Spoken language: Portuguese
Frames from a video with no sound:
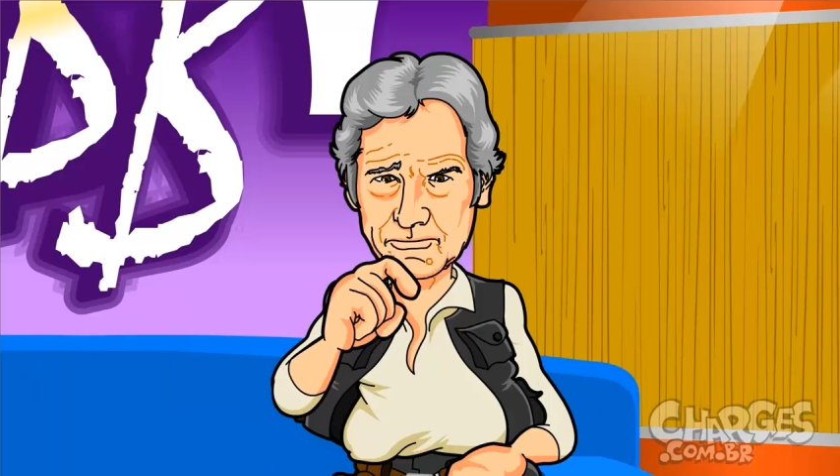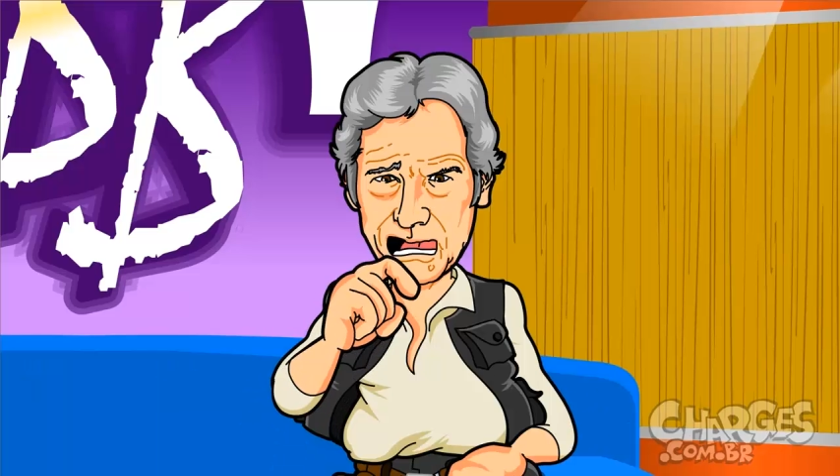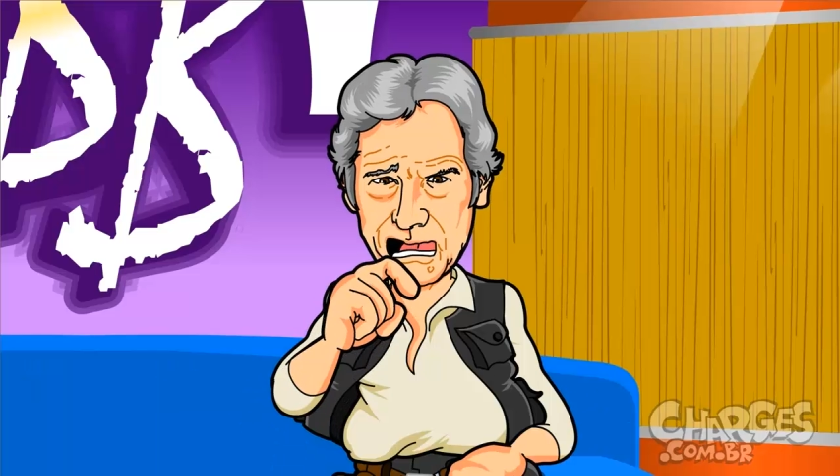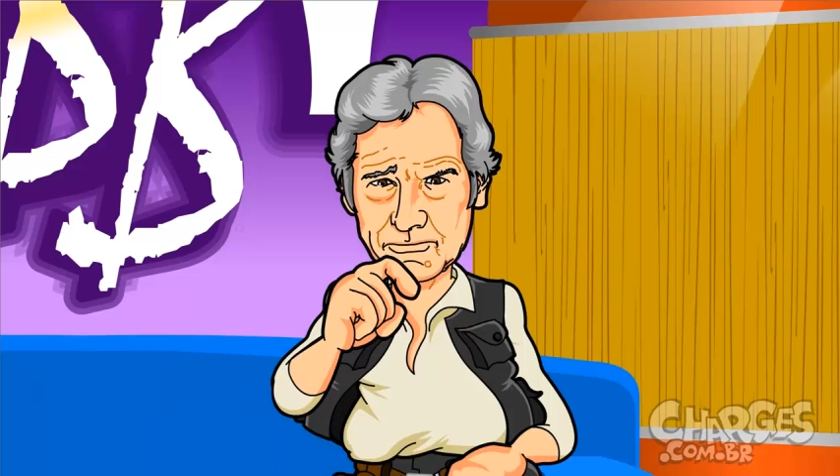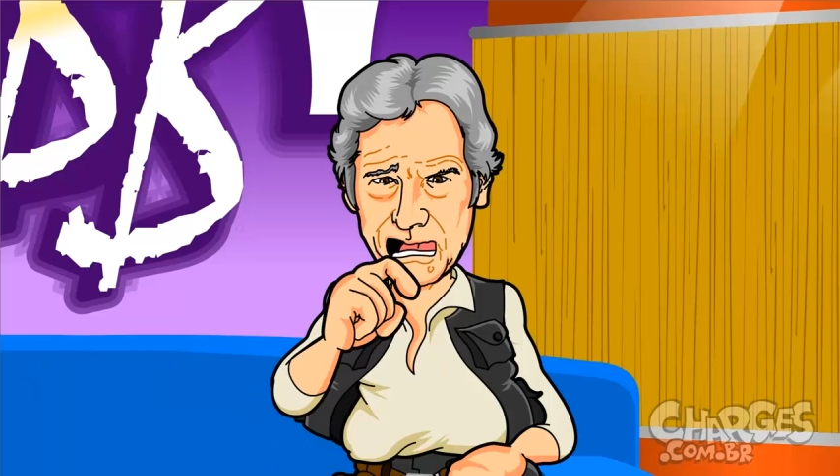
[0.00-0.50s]

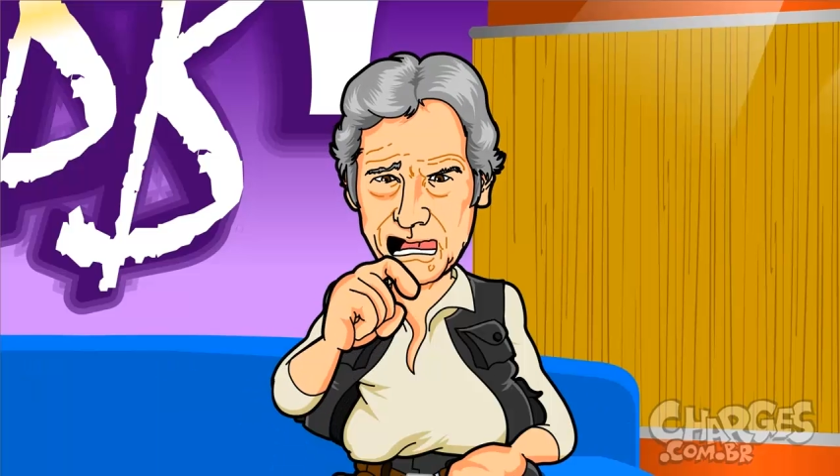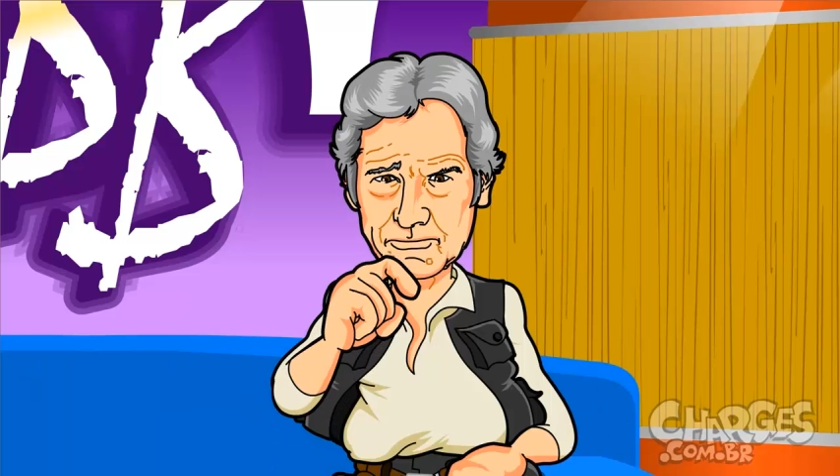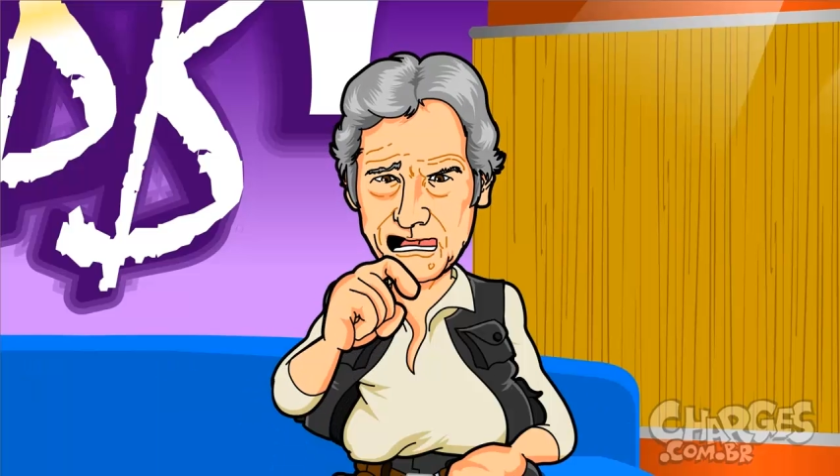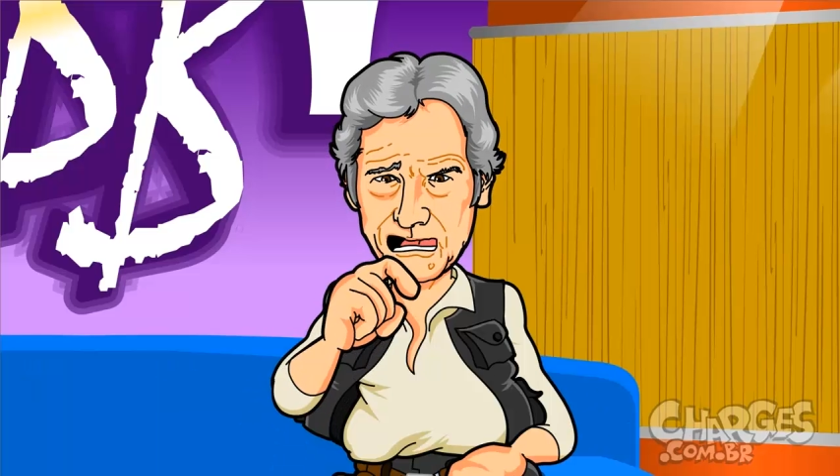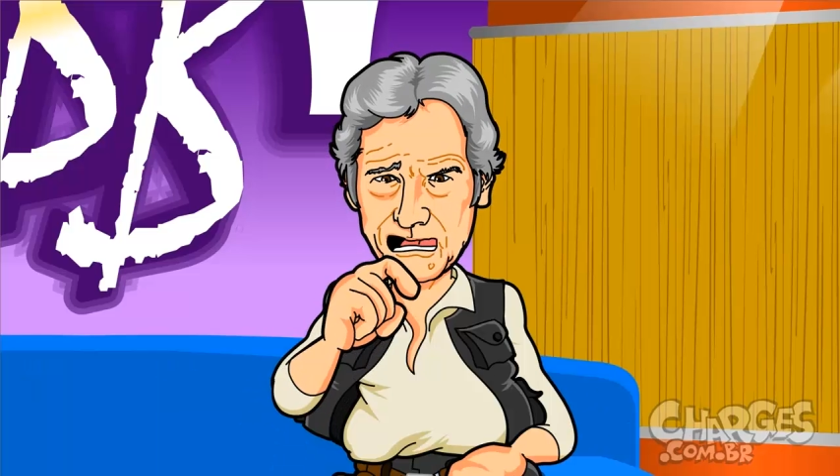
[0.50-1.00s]

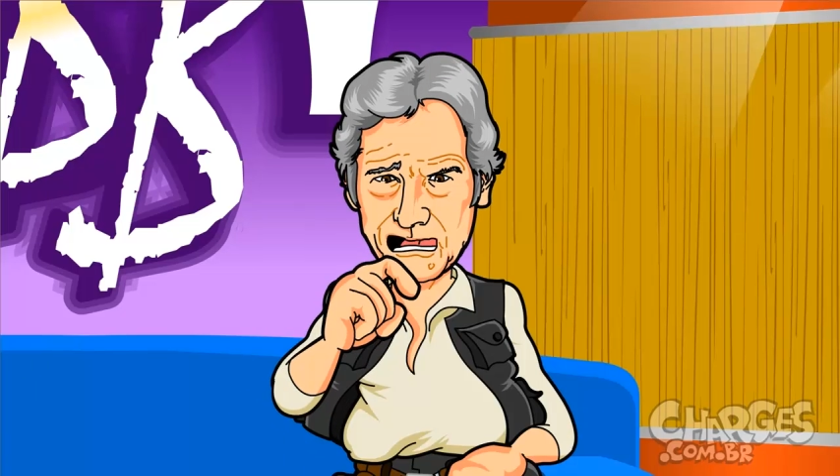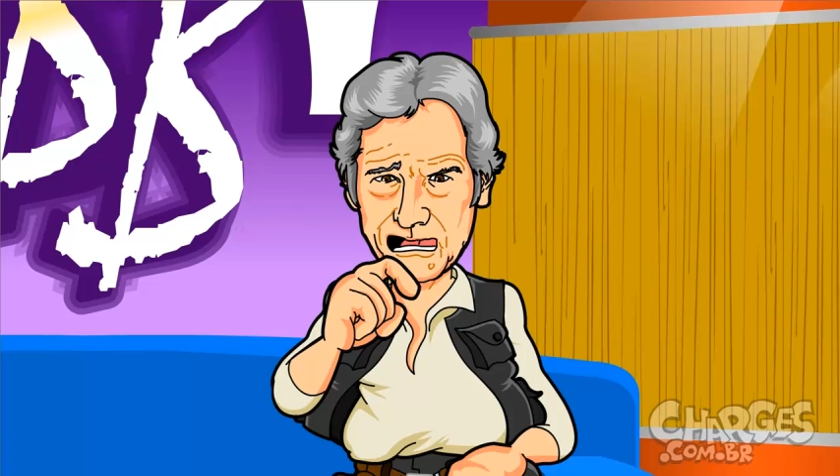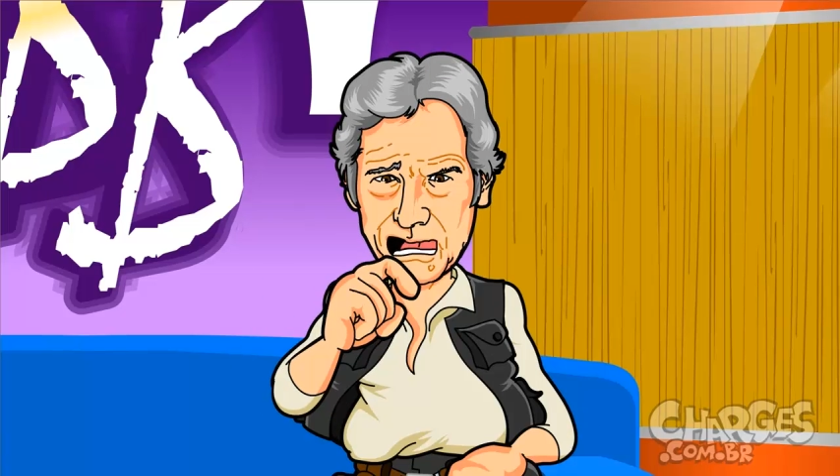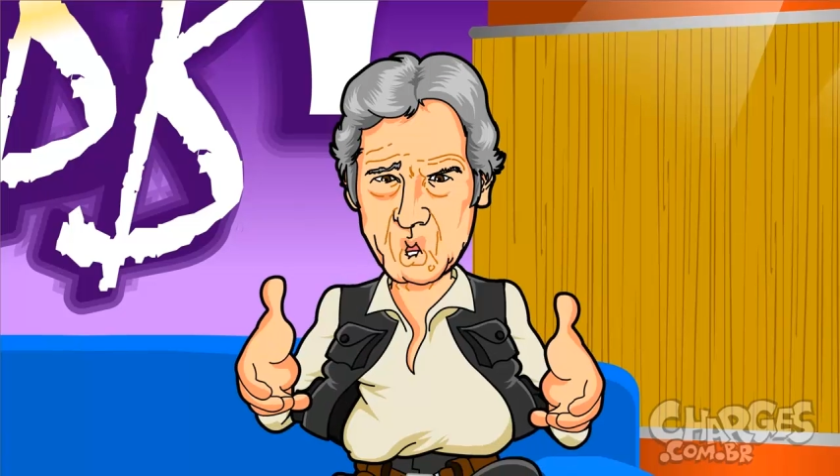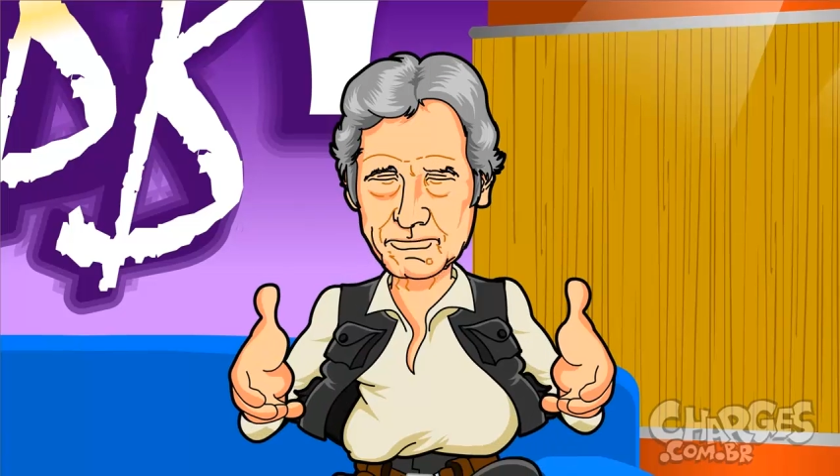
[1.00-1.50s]
Lembrança? Uh,